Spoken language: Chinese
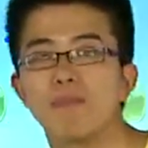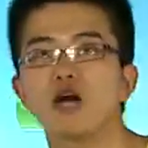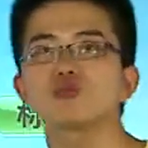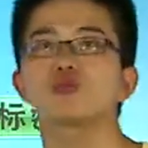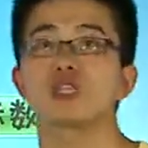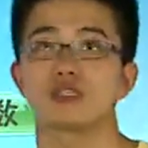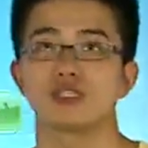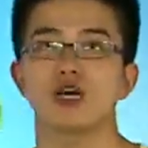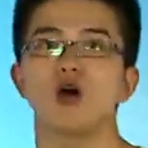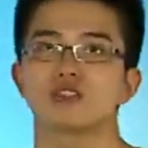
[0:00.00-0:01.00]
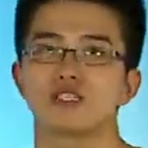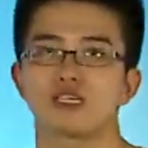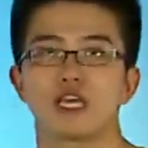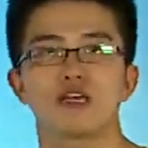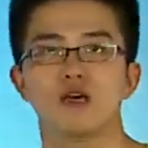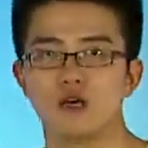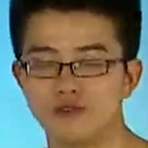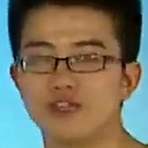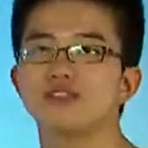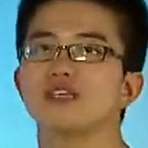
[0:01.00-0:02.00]
帮助你今后进行
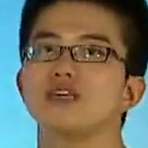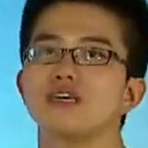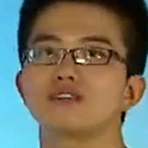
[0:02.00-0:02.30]
分析，